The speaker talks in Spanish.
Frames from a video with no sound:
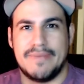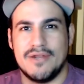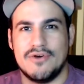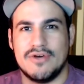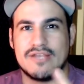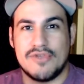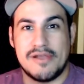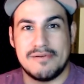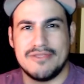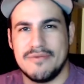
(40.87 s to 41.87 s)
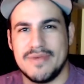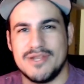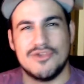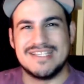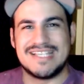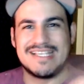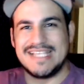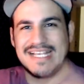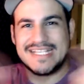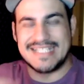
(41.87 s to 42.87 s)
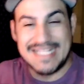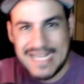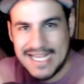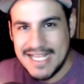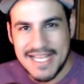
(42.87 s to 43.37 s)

pero estoy hablando de Mario Odyssey sin que salga,